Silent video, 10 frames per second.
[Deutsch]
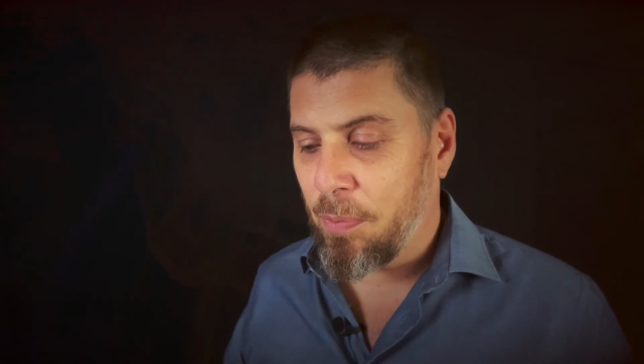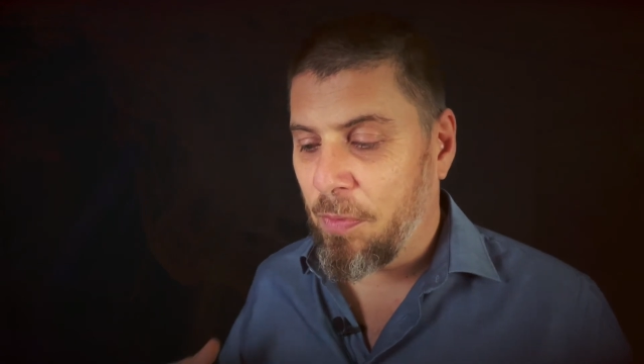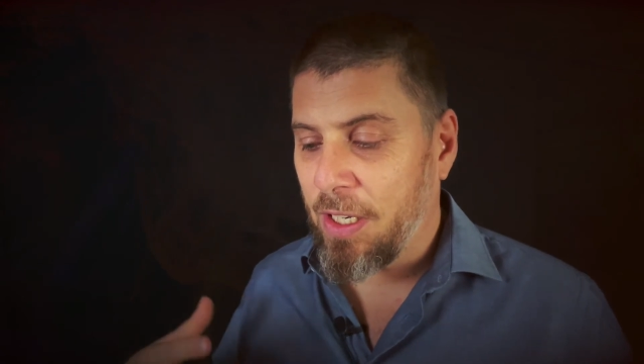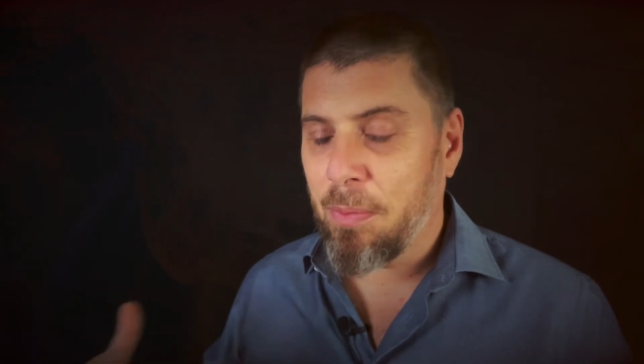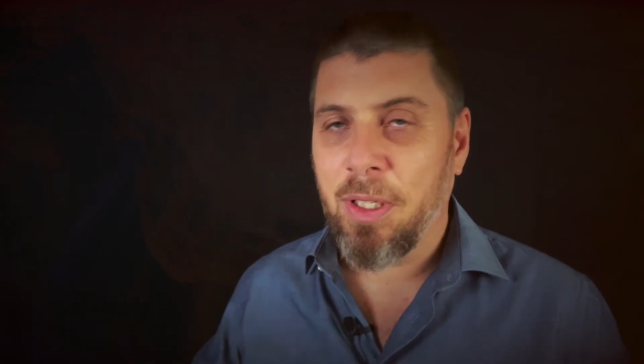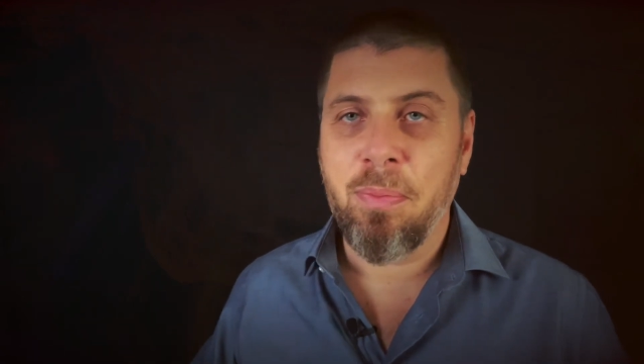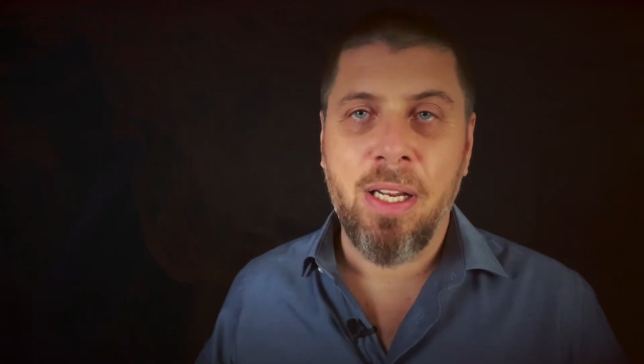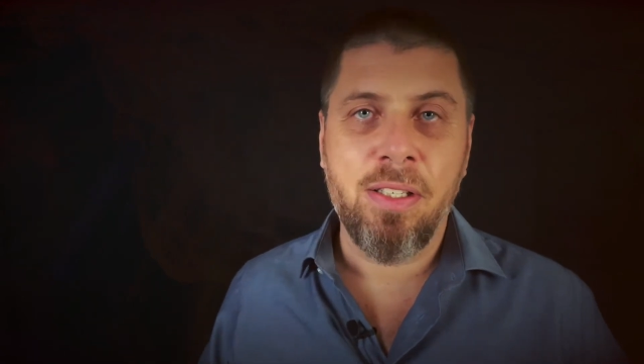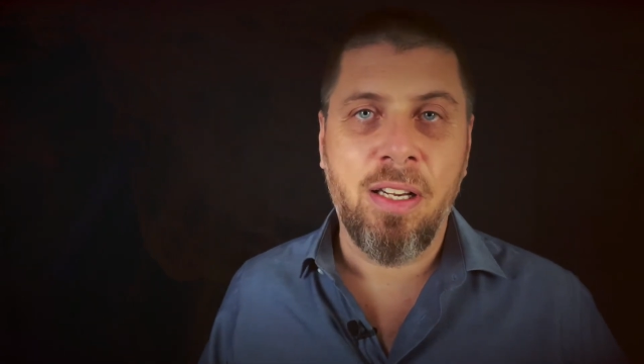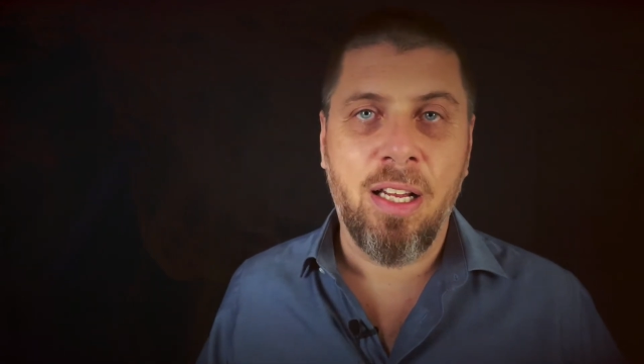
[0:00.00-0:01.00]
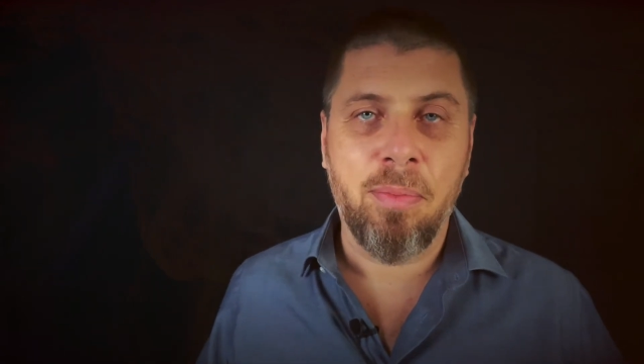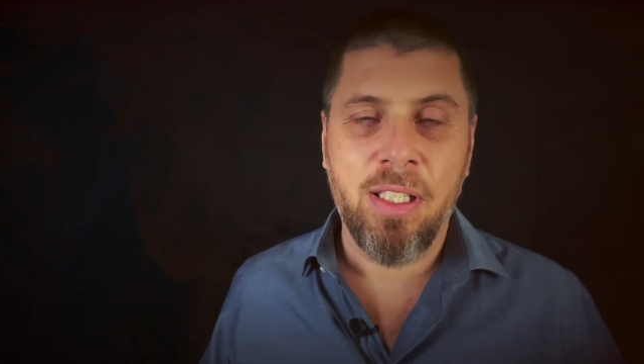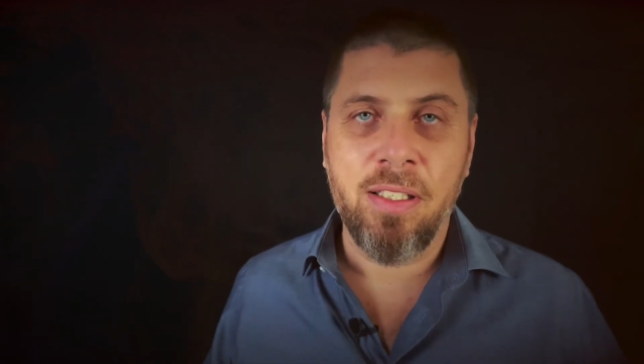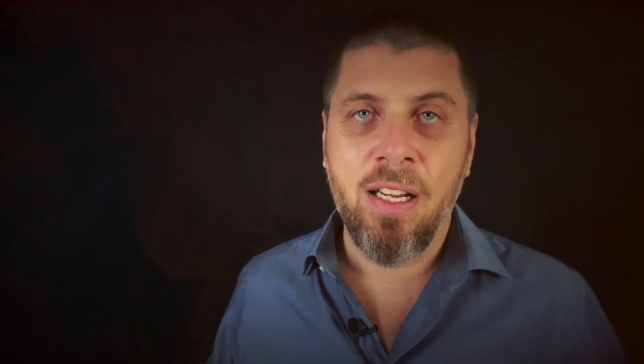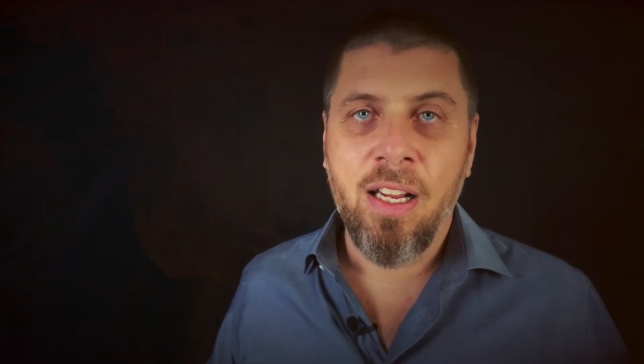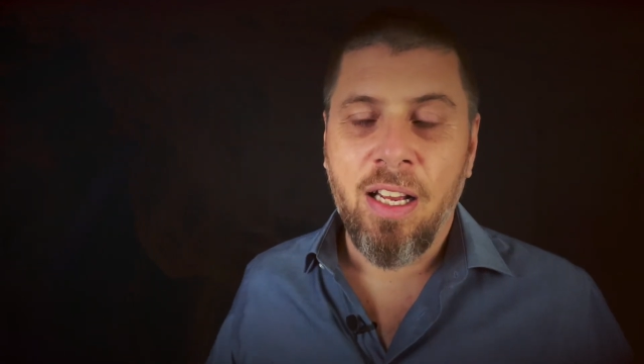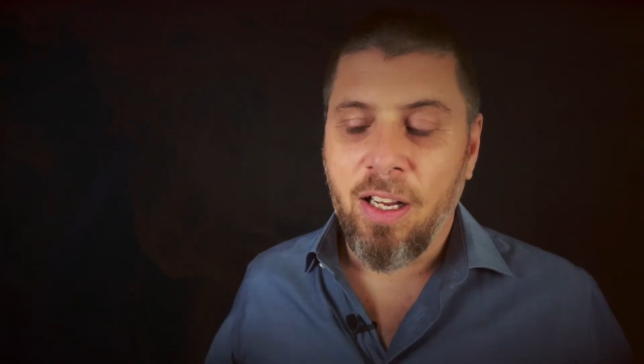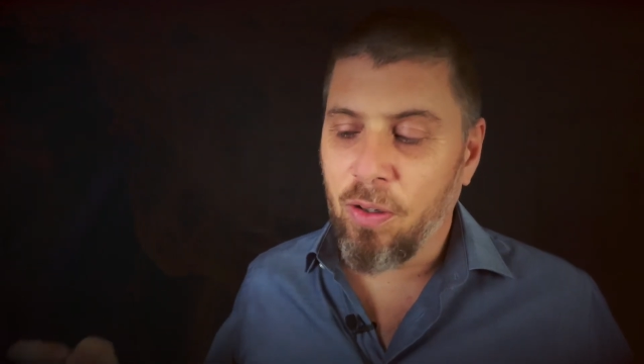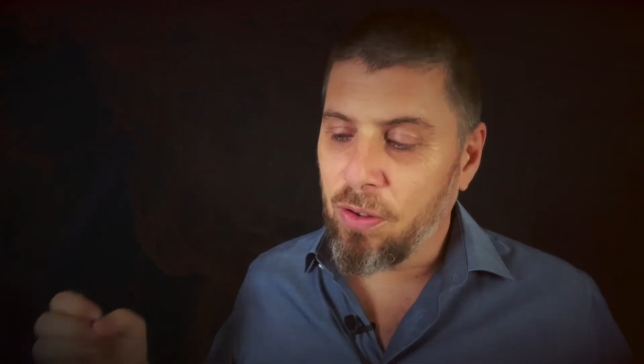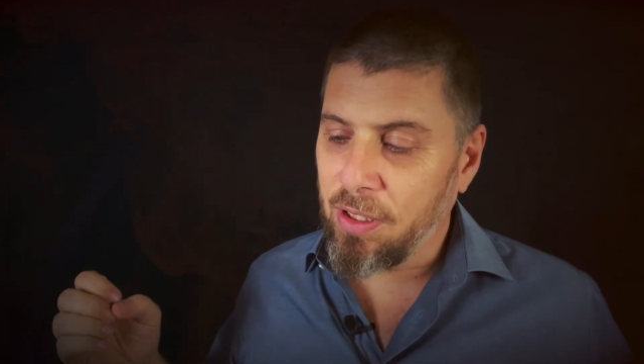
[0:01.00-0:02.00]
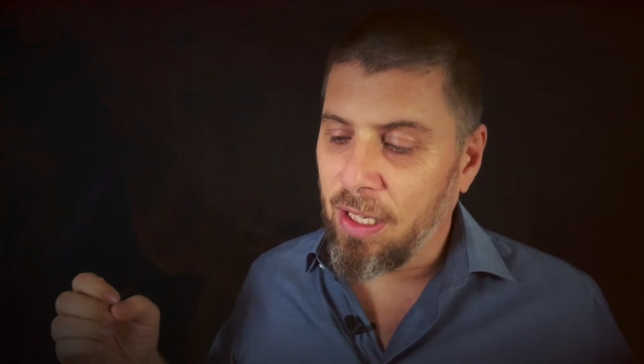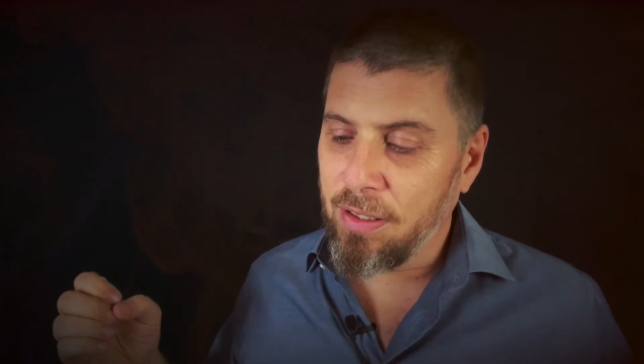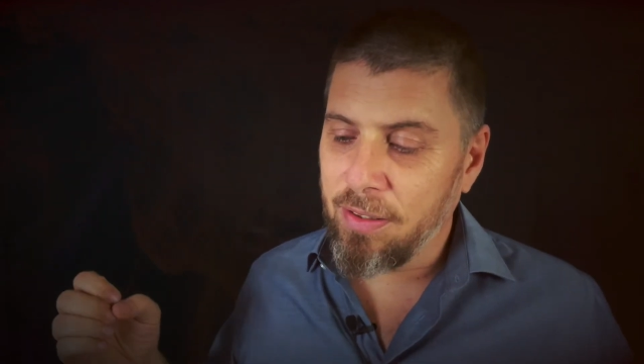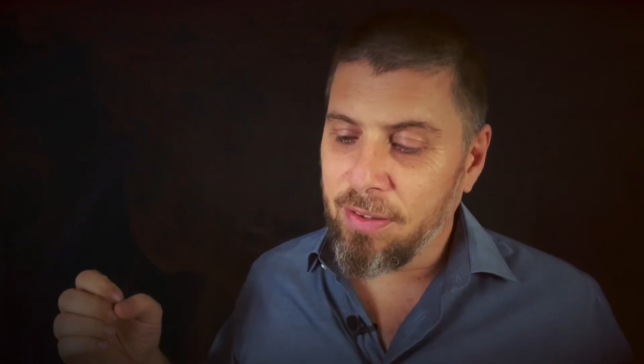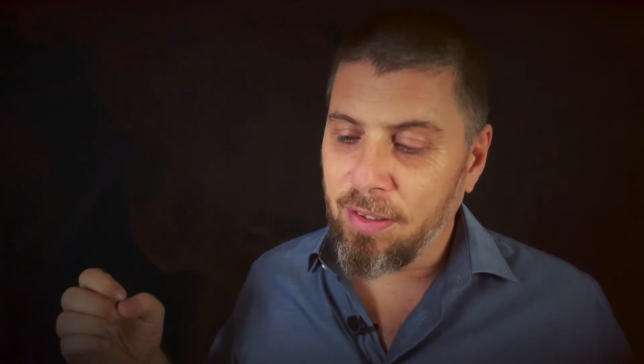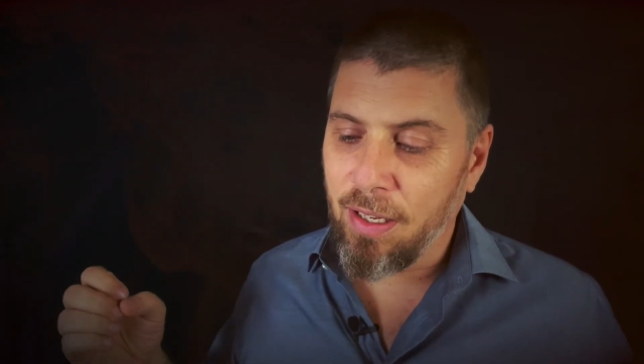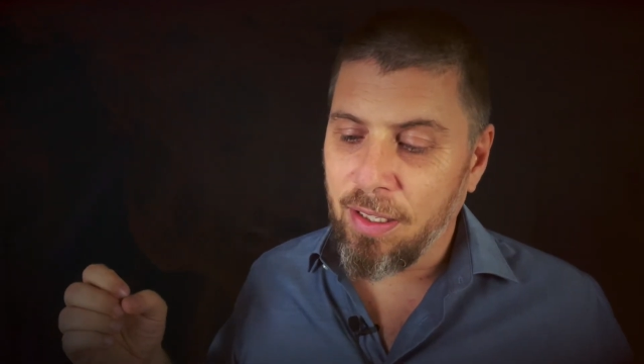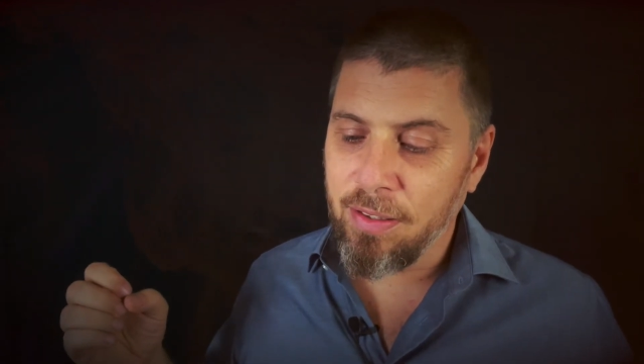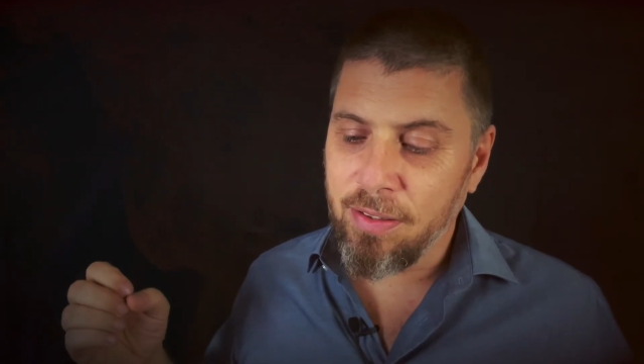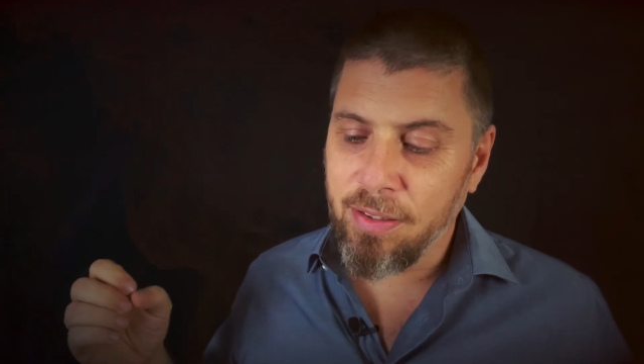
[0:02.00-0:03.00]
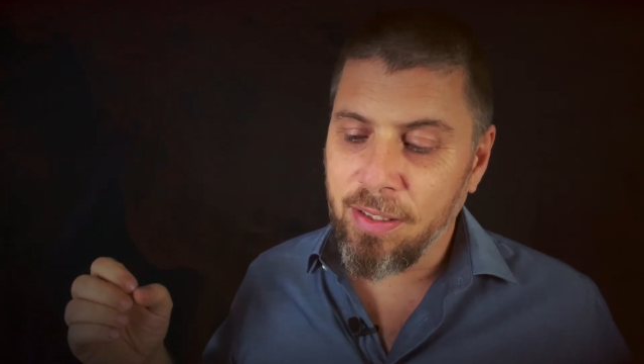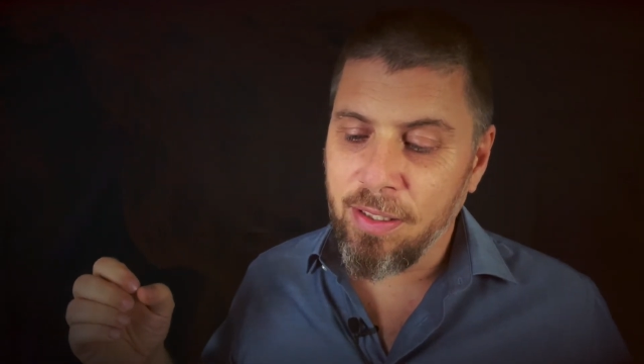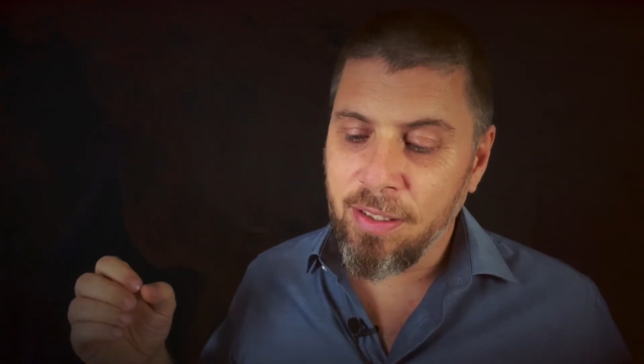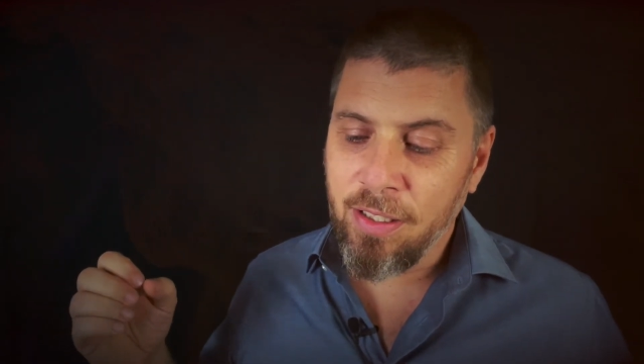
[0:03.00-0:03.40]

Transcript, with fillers: wenn er mit Menschen arbeitet, auch ganz an die